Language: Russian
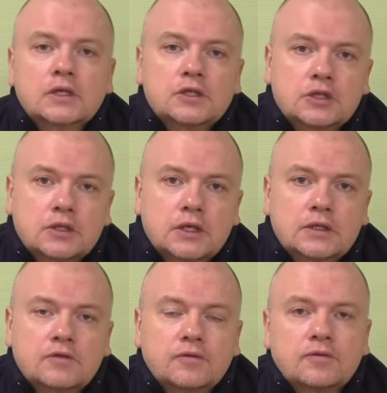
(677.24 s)

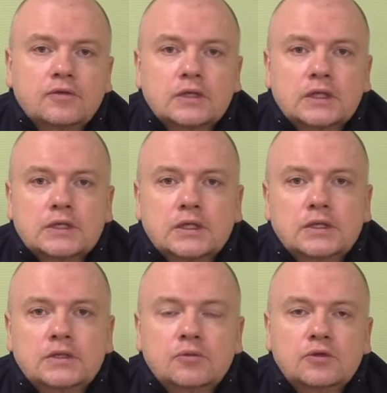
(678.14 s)
читайте в, на
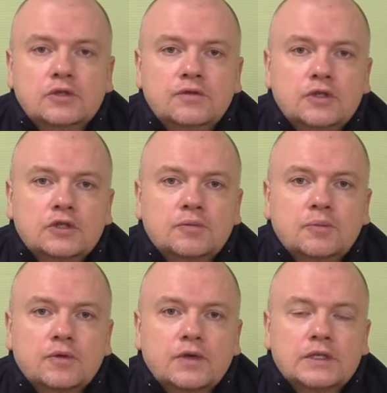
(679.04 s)
сайте мультифиш
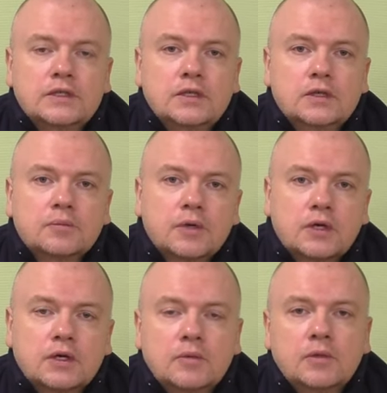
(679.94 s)
в разделе
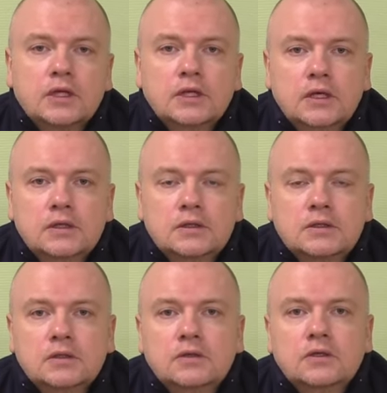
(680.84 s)
программа лояльности.
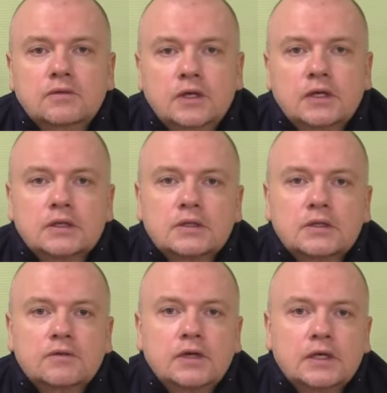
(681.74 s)
Не явля, это не
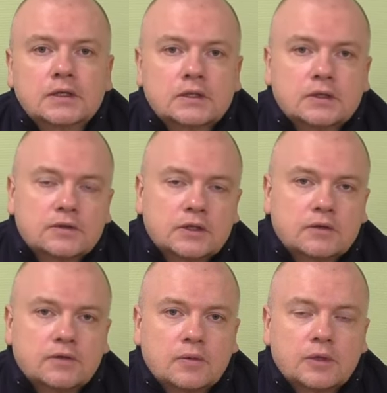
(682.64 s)
является вся
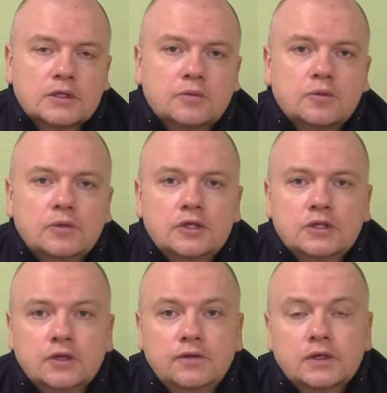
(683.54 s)
информация
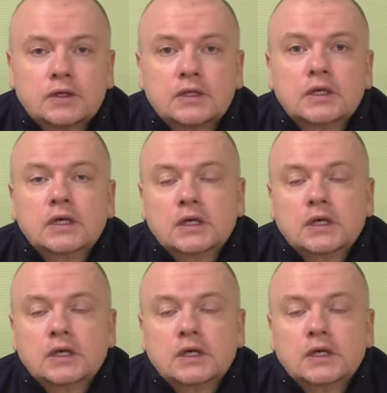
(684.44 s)
публичной офертой.